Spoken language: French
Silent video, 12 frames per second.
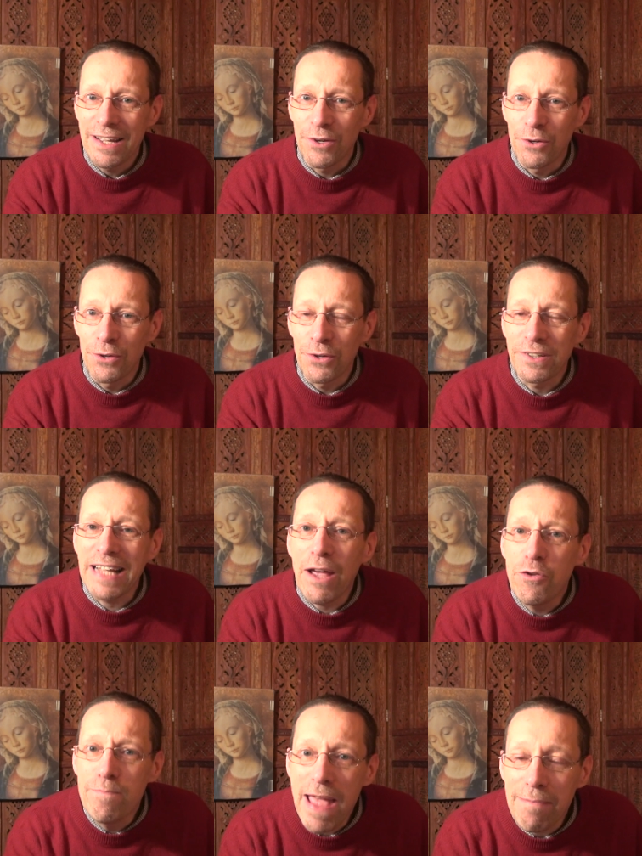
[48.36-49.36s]
euh, qu'a
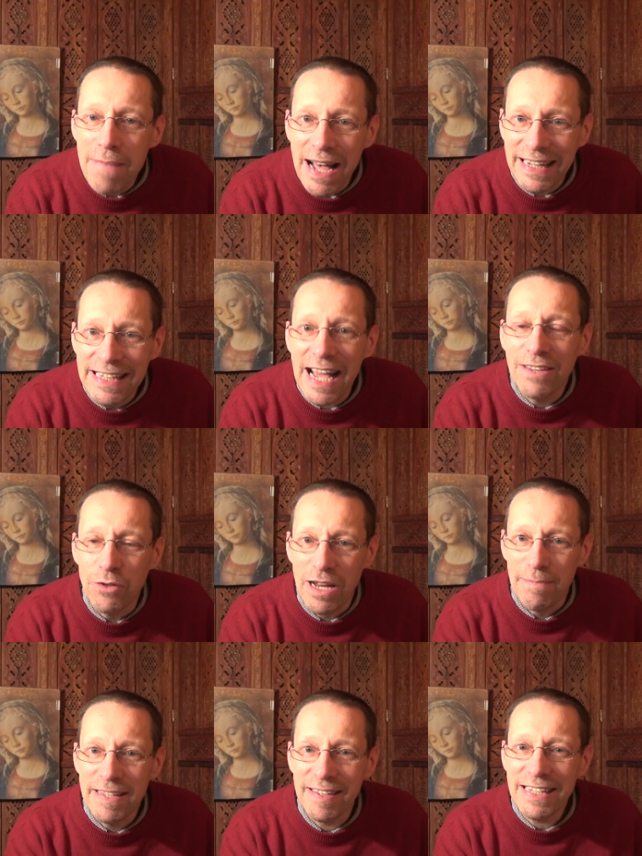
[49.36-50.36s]
eu Mère Maria de la
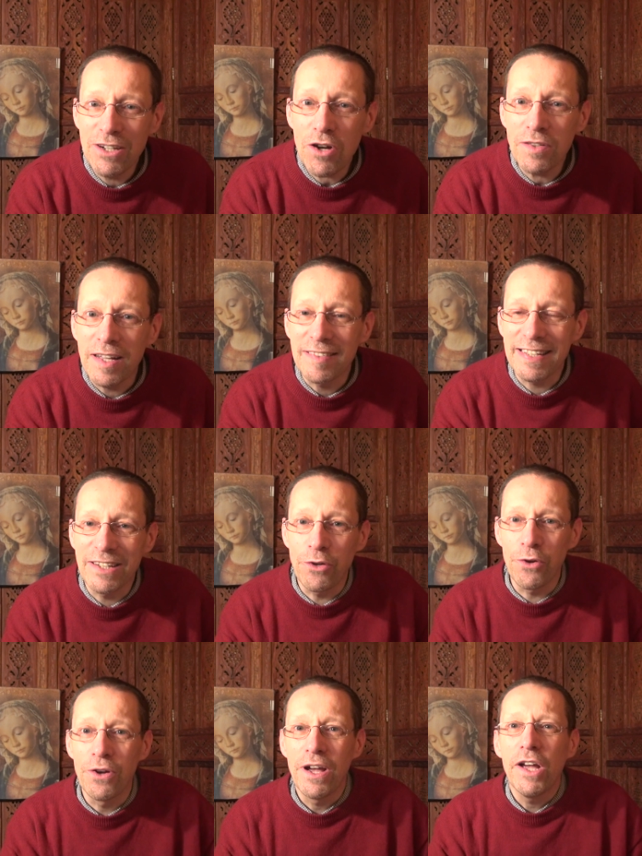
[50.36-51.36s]
Miséricorde, c'est
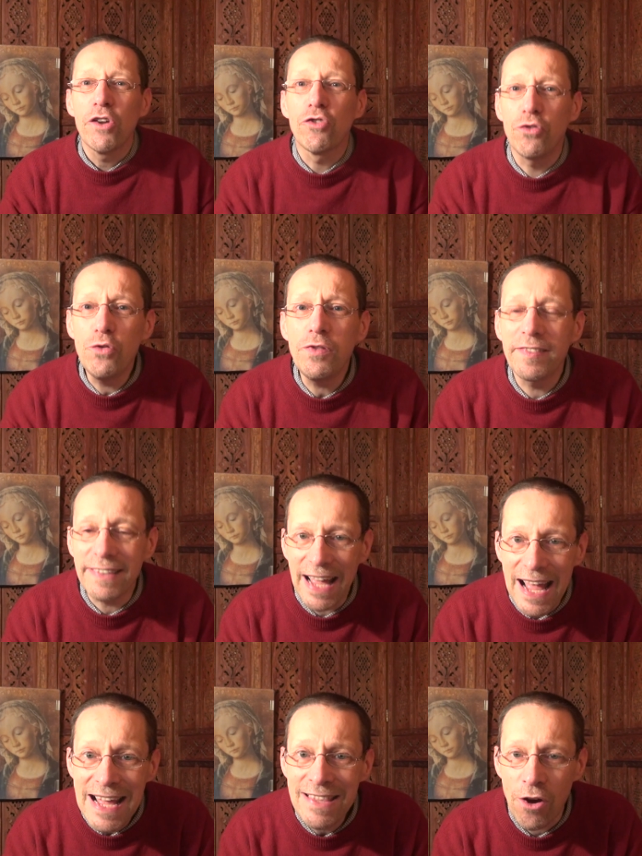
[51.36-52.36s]
que juste
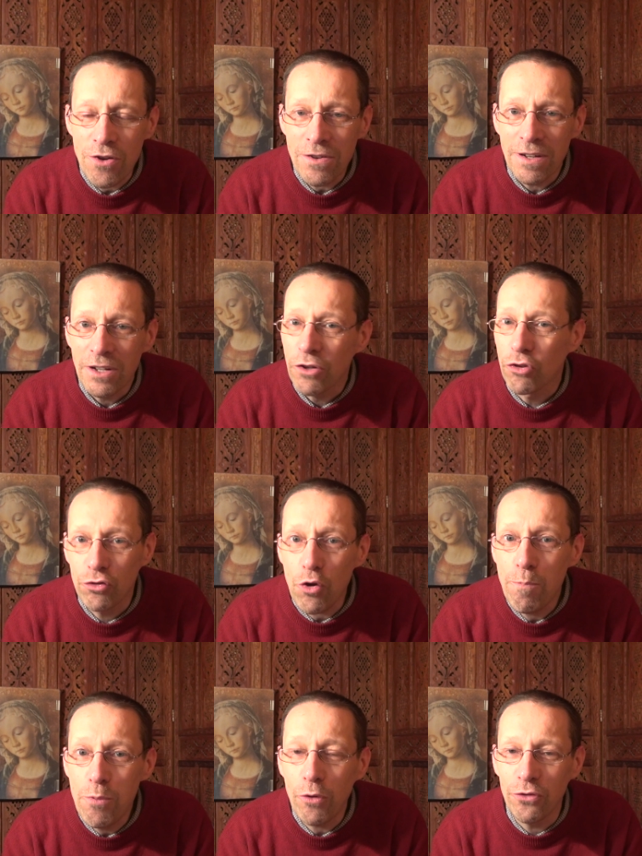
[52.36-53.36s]
un an,
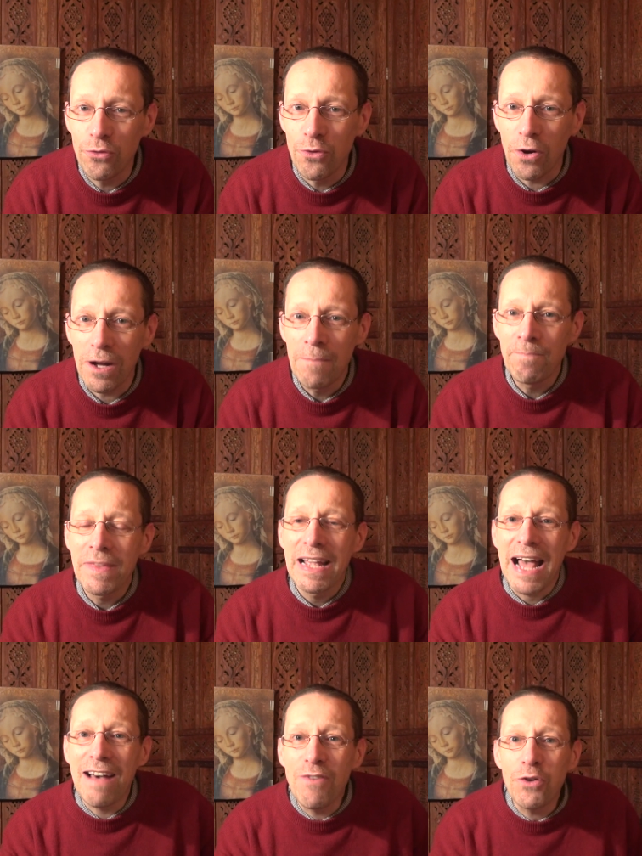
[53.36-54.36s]
jour pour jour,
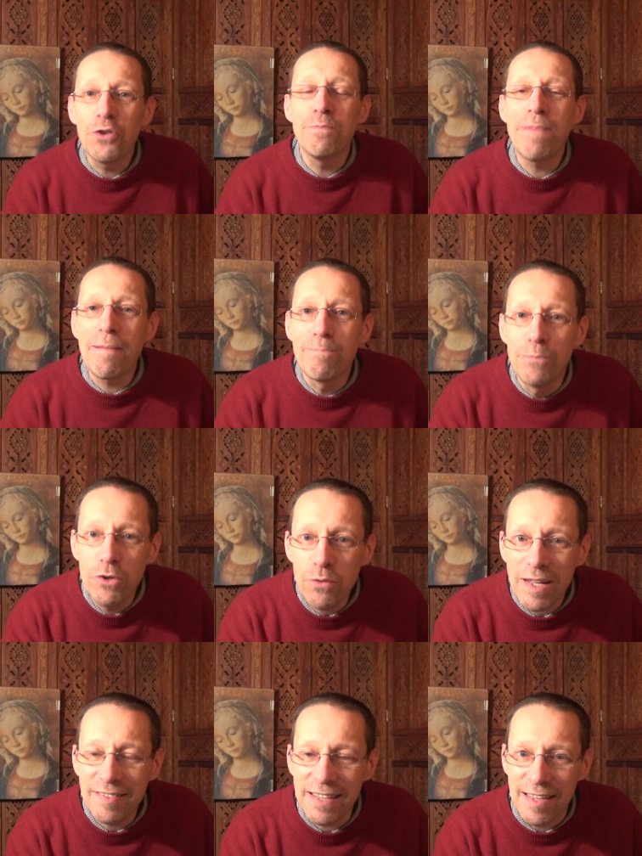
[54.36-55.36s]
avant que le pape
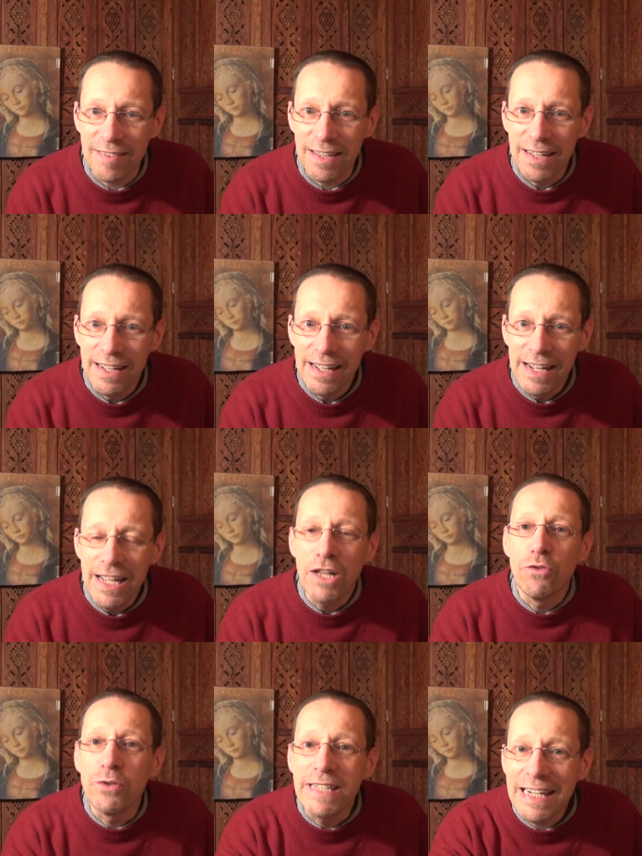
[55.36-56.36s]
Benoît XVI
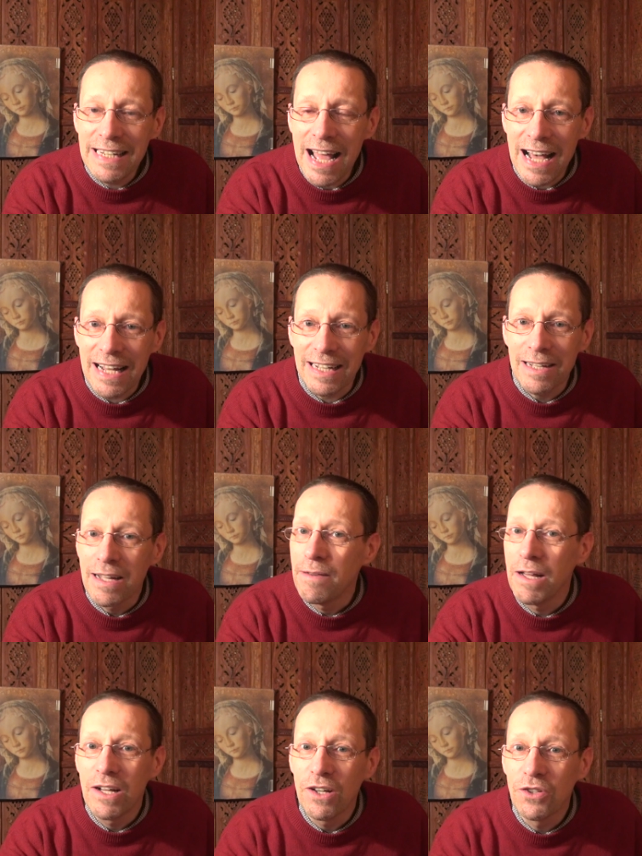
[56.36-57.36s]
ne déclare,
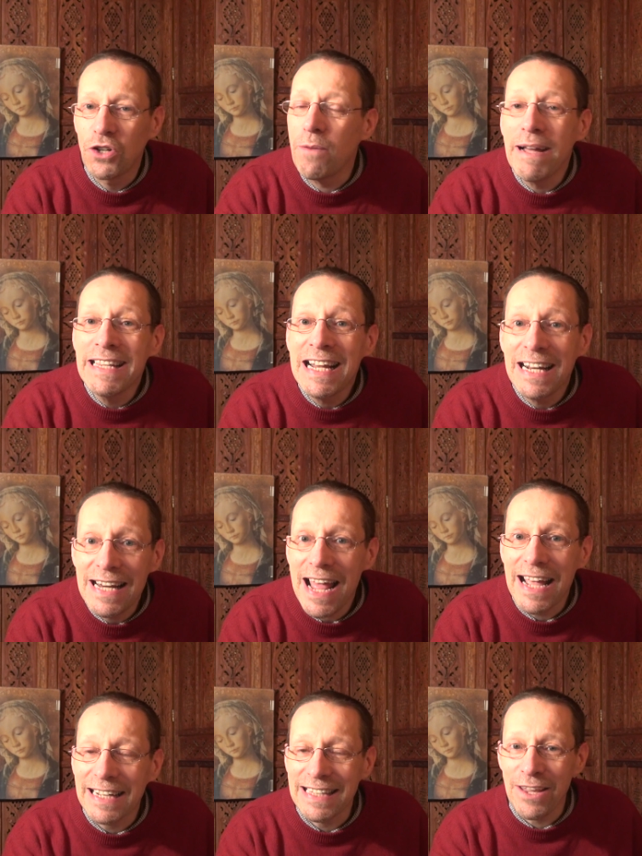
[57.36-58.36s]
comme un
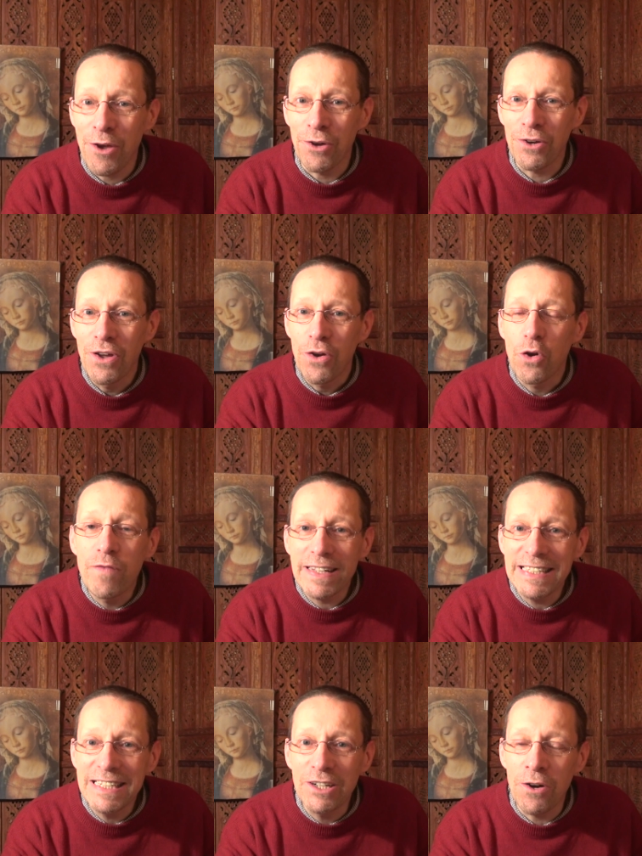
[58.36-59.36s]
éclair d'ailleurs, au
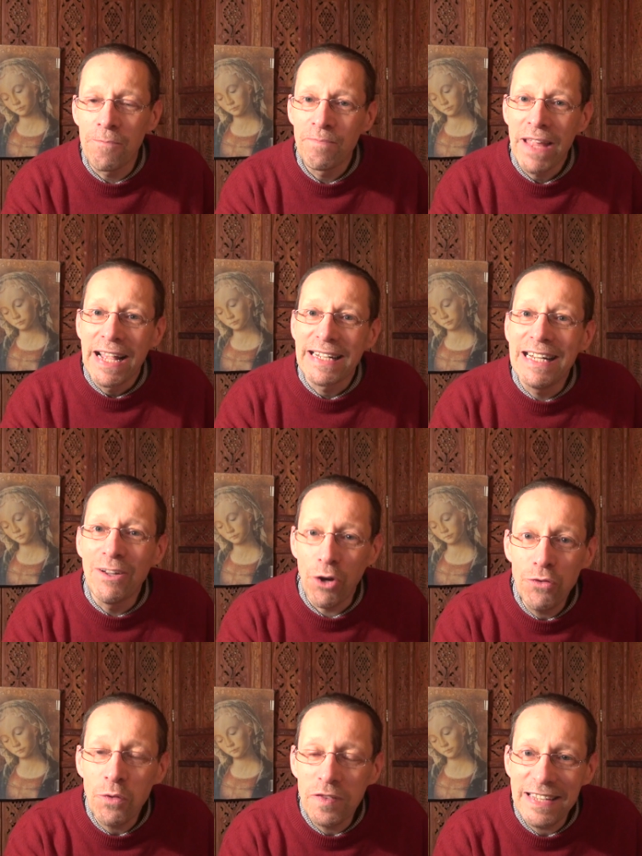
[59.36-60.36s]
Vatican, qu'il
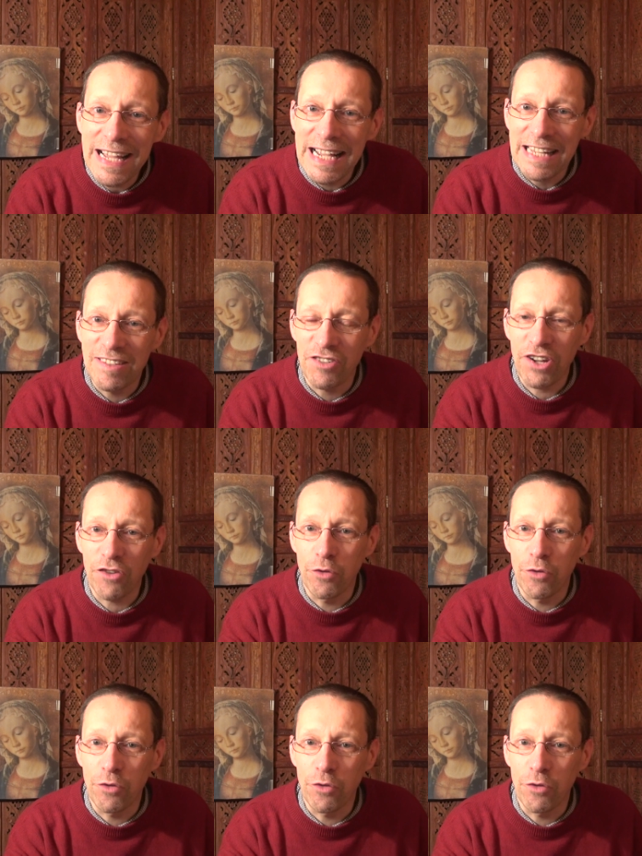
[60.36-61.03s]
renonçait à sa charge